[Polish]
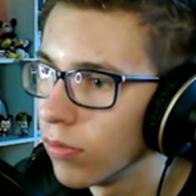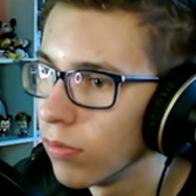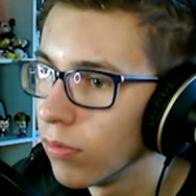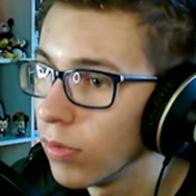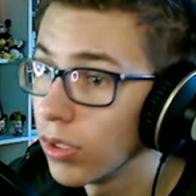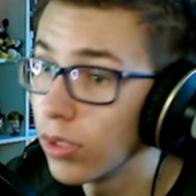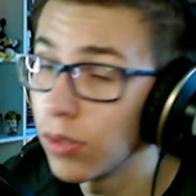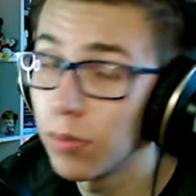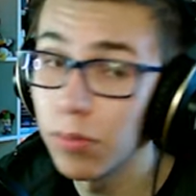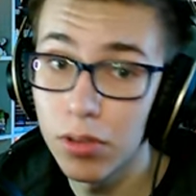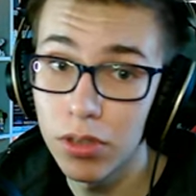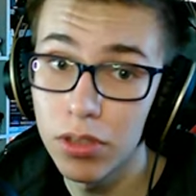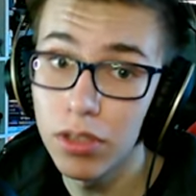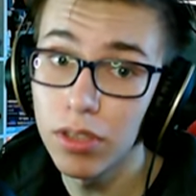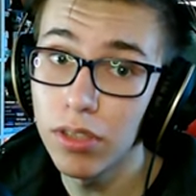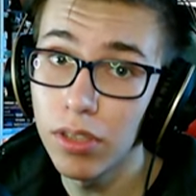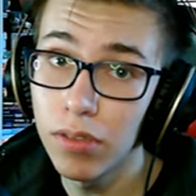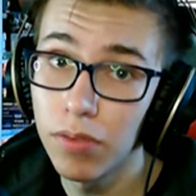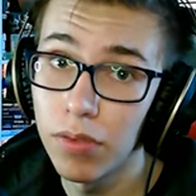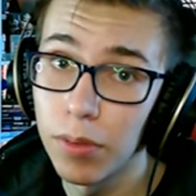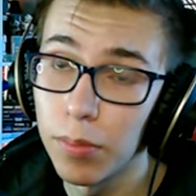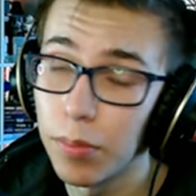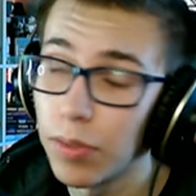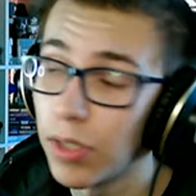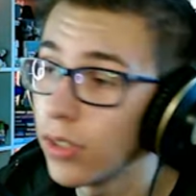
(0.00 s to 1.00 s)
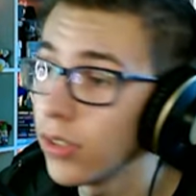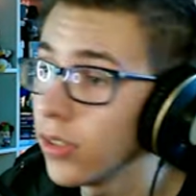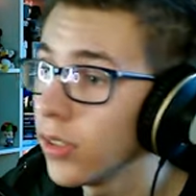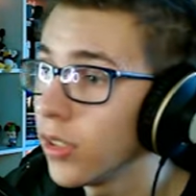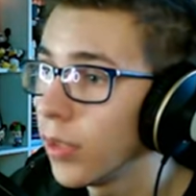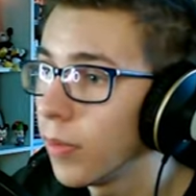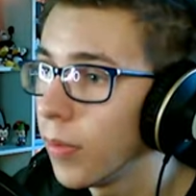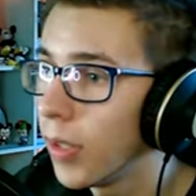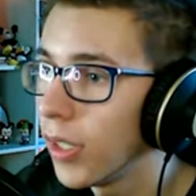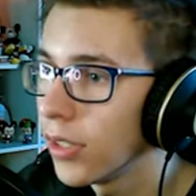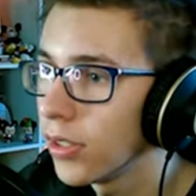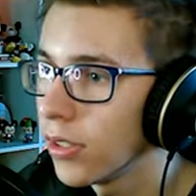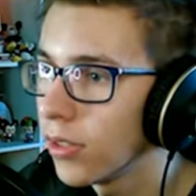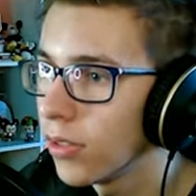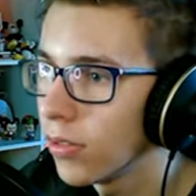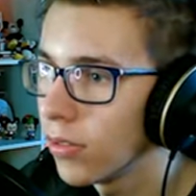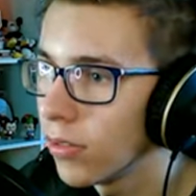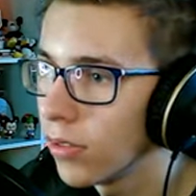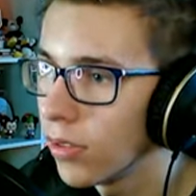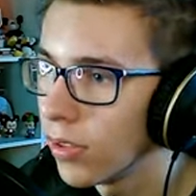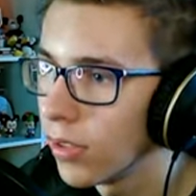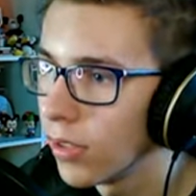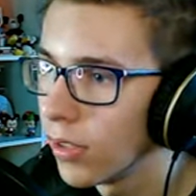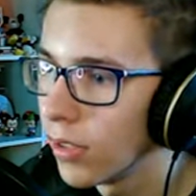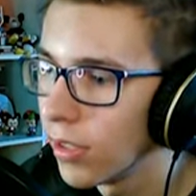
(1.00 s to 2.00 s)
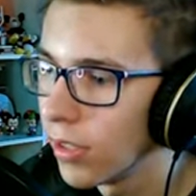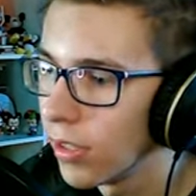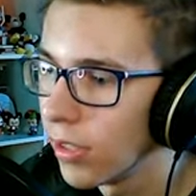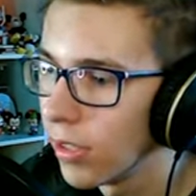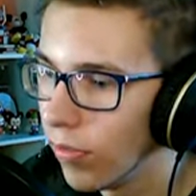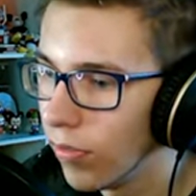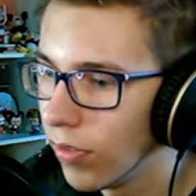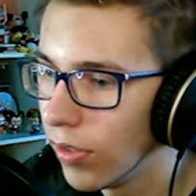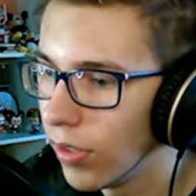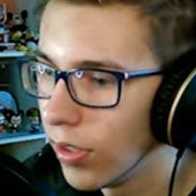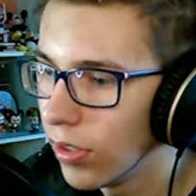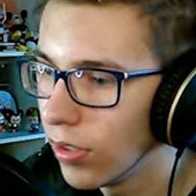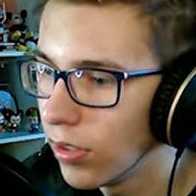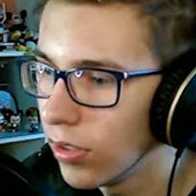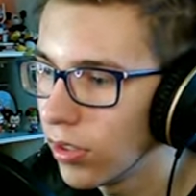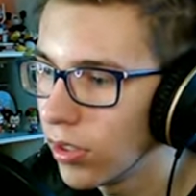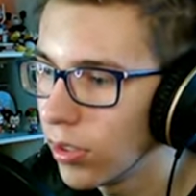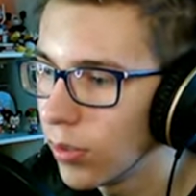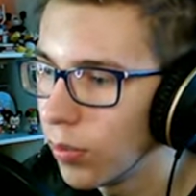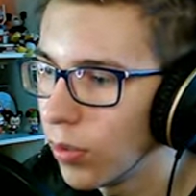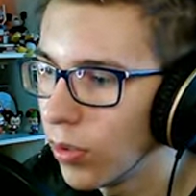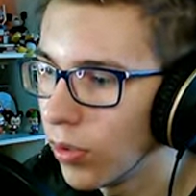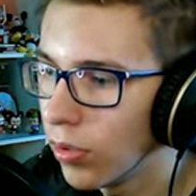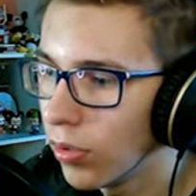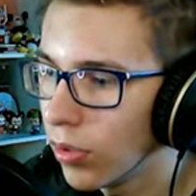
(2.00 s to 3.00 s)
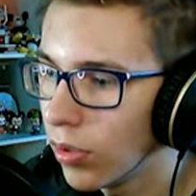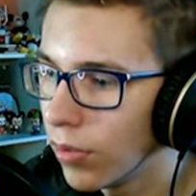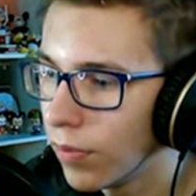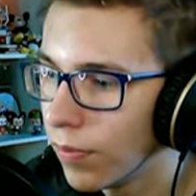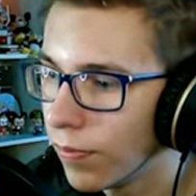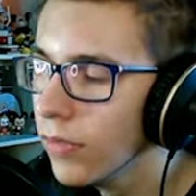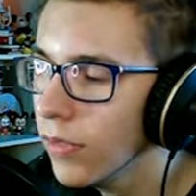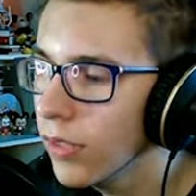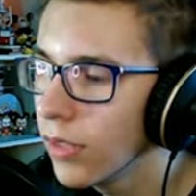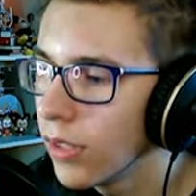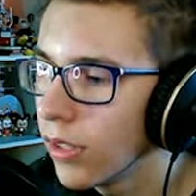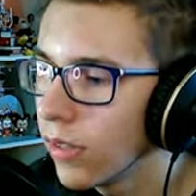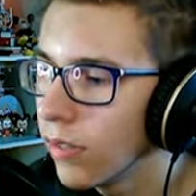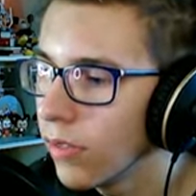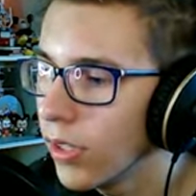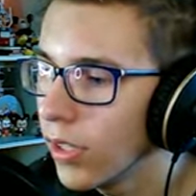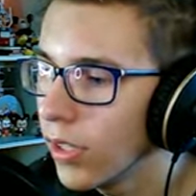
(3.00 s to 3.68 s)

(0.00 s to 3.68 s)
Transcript: Będzie można się wybrać na bastion. Więc spoczko. Na git.